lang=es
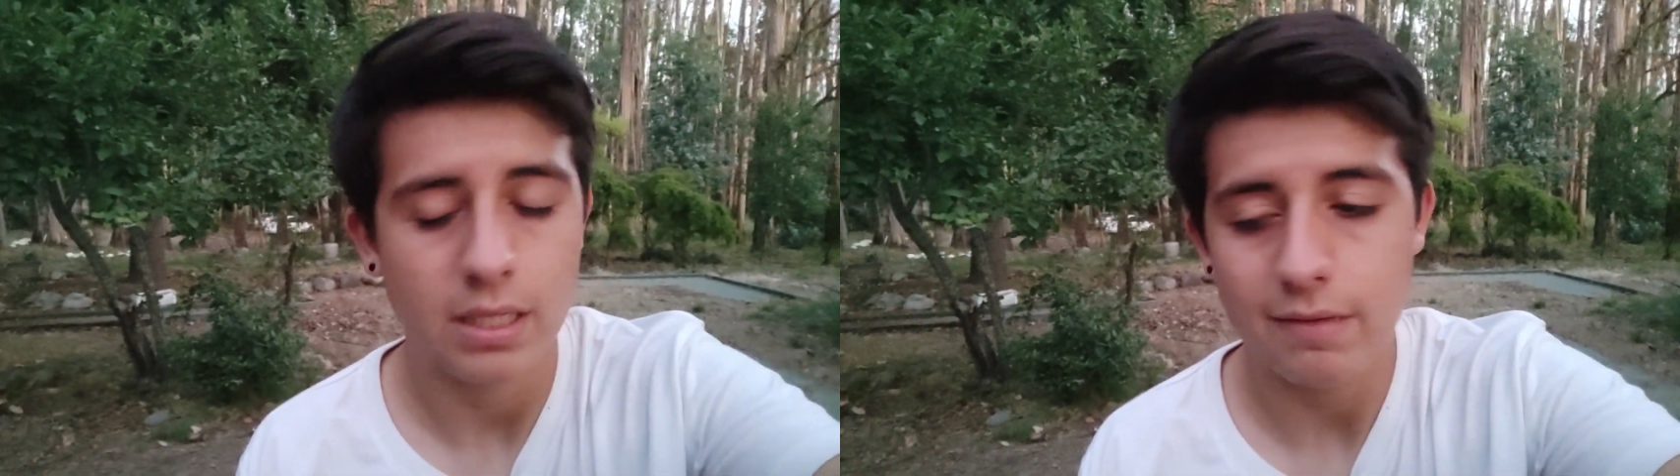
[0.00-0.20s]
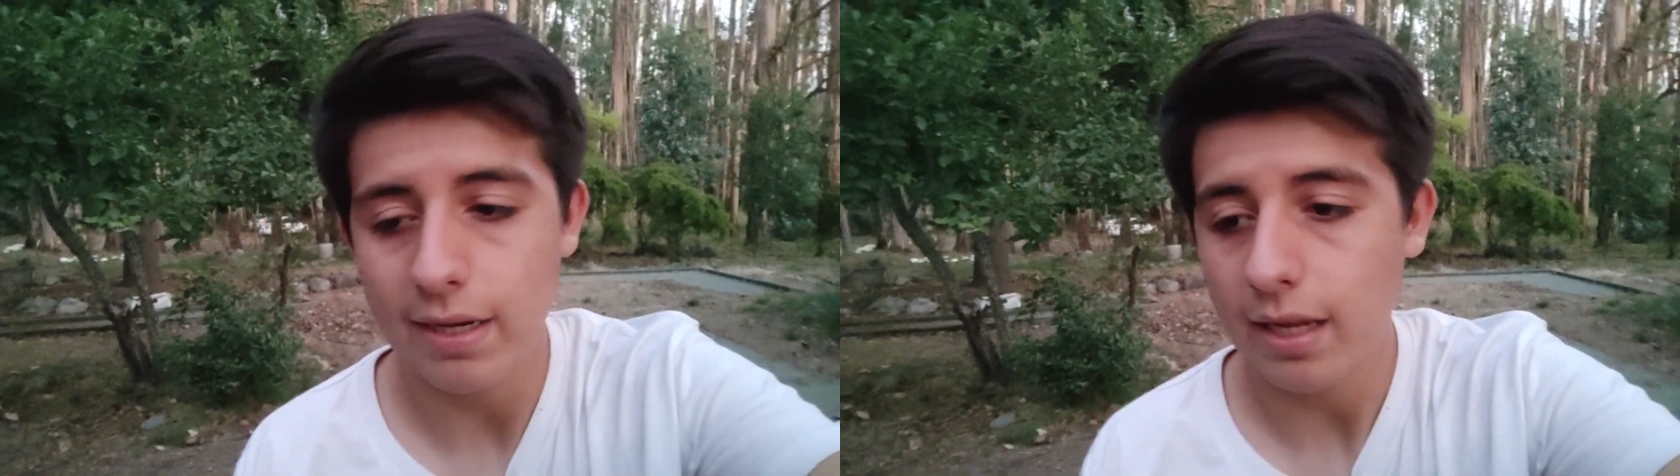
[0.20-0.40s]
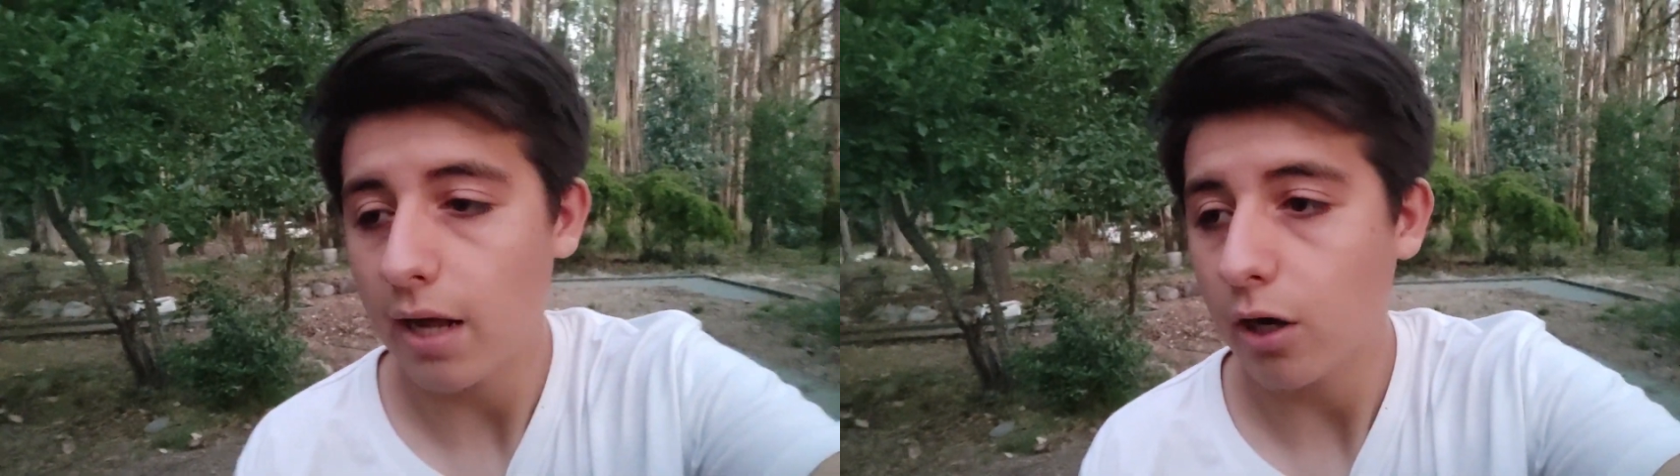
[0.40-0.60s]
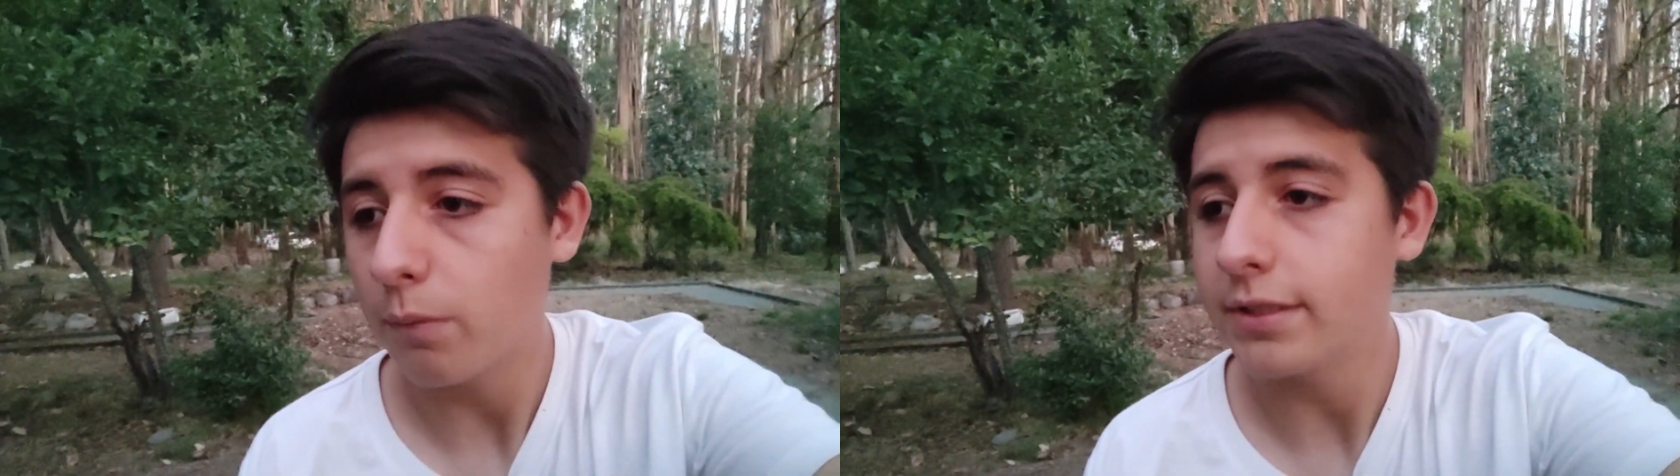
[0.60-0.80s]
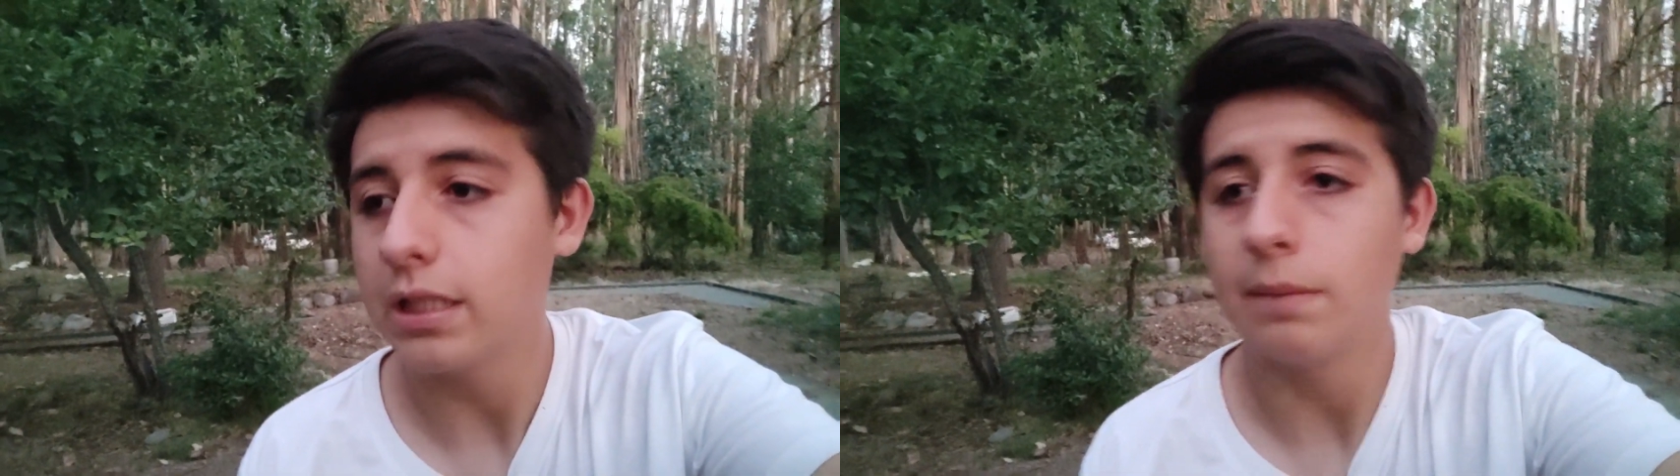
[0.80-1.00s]
iba a quedar,
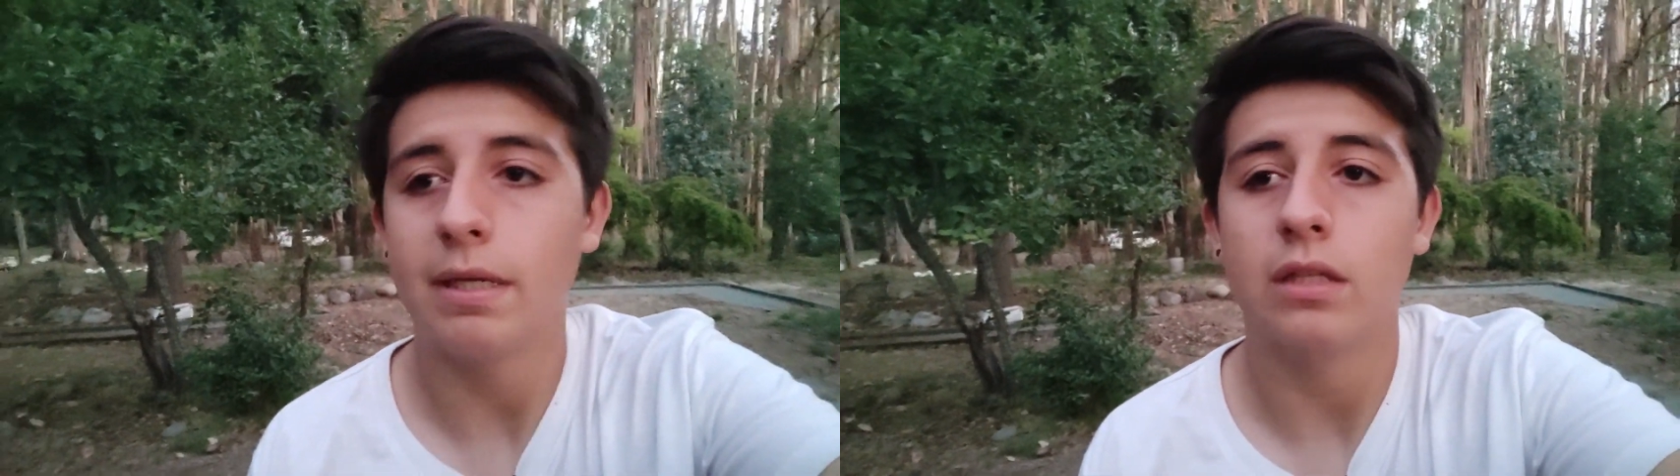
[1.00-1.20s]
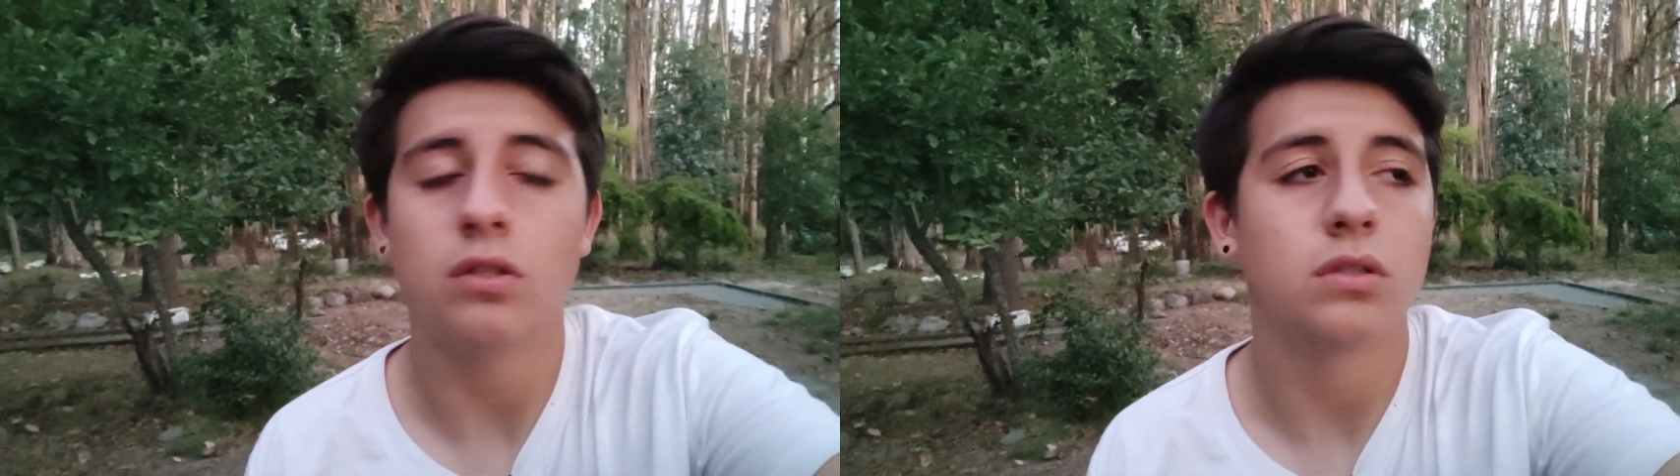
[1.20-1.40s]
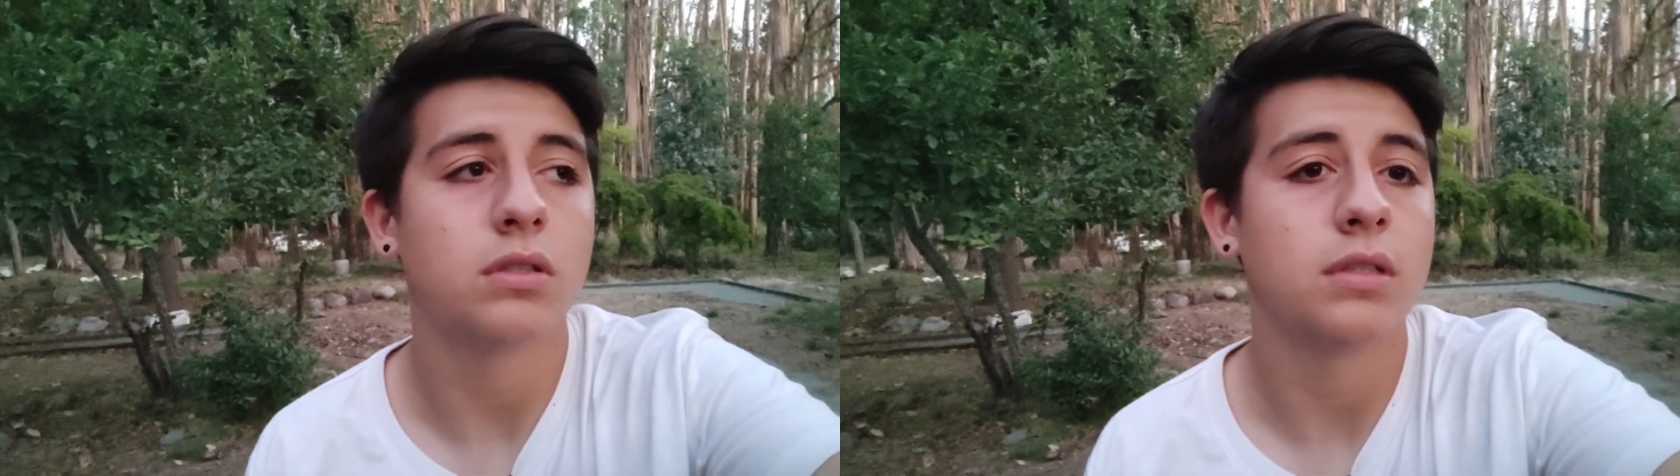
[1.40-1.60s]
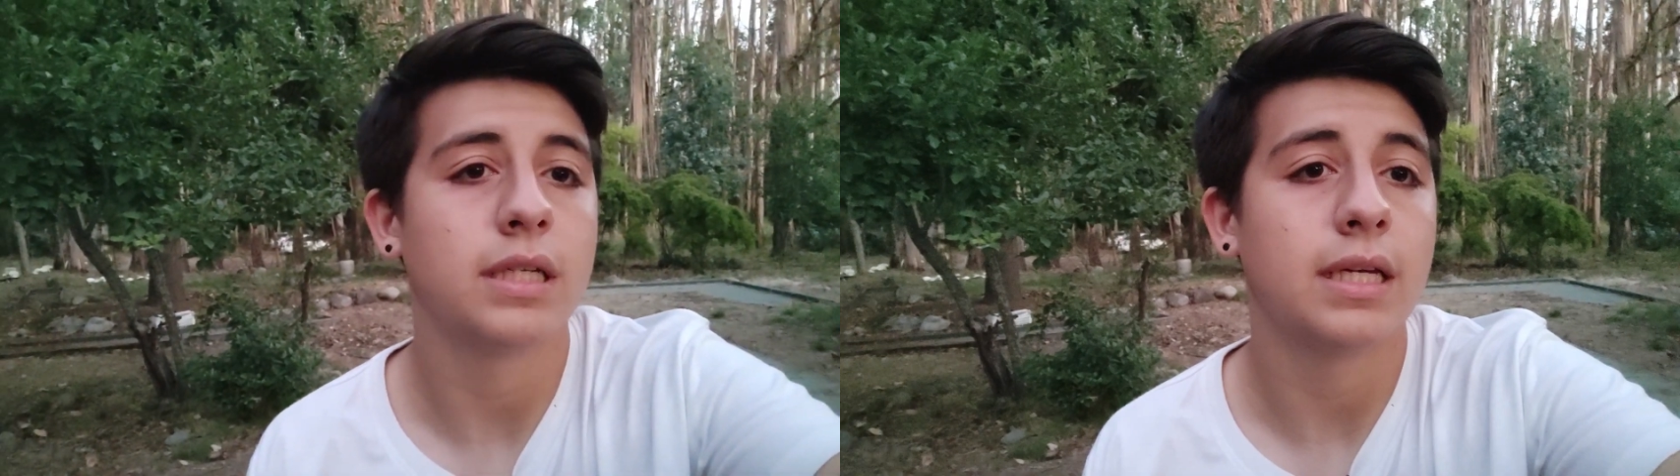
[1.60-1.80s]
¿cómo se llama esto?